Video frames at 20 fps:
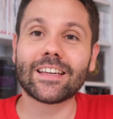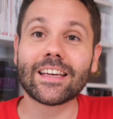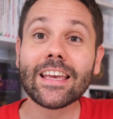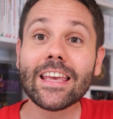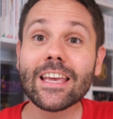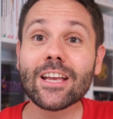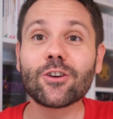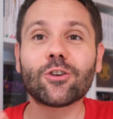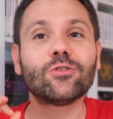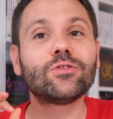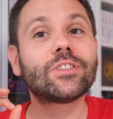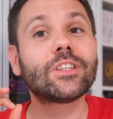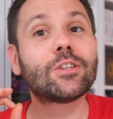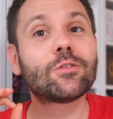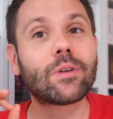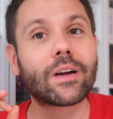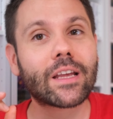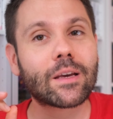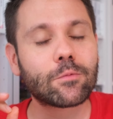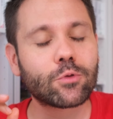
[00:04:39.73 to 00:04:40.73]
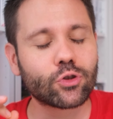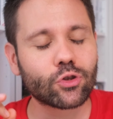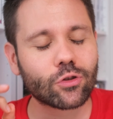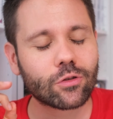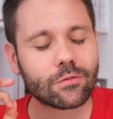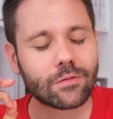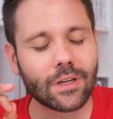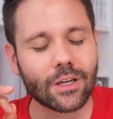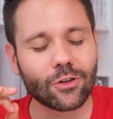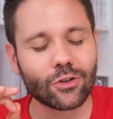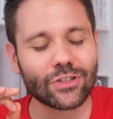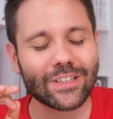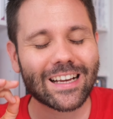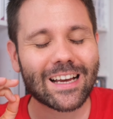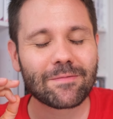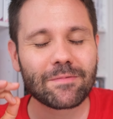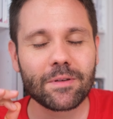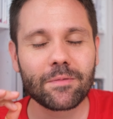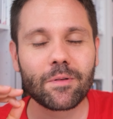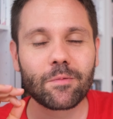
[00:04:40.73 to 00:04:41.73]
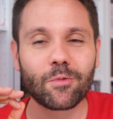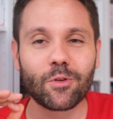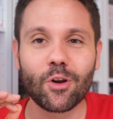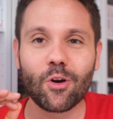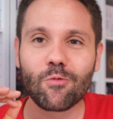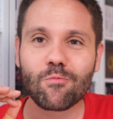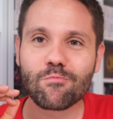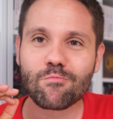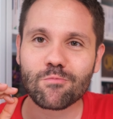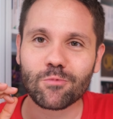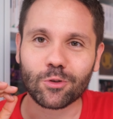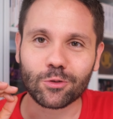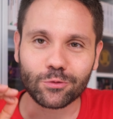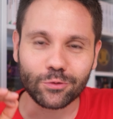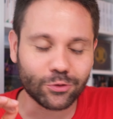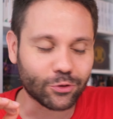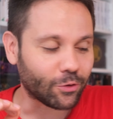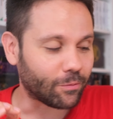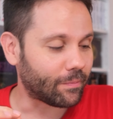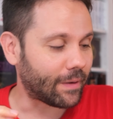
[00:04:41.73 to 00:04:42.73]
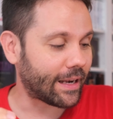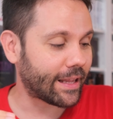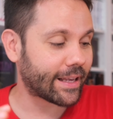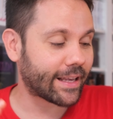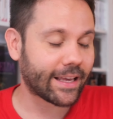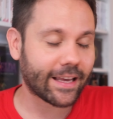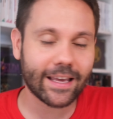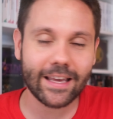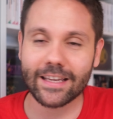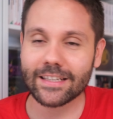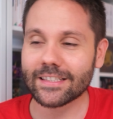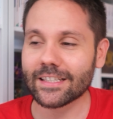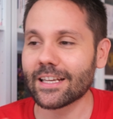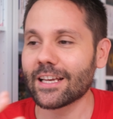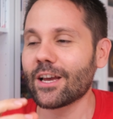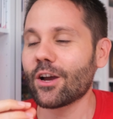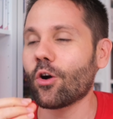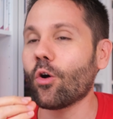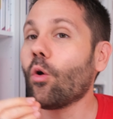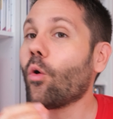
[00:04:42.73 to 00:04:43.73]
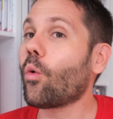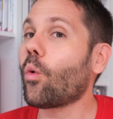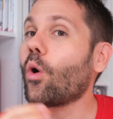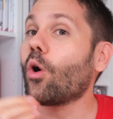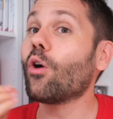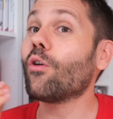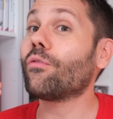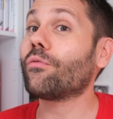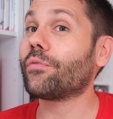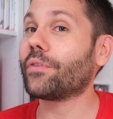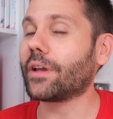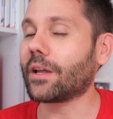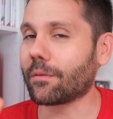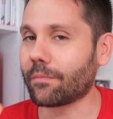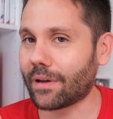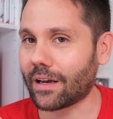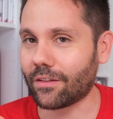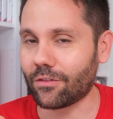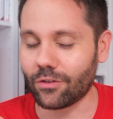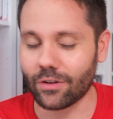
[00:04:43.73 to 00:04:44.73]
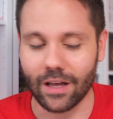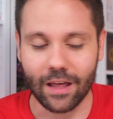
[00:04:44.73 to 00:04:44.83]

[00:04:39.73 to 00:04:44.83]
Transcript: Y continuaremos con una cosa que a mí me mola un montón, ¿vale? Que es un juego firmado.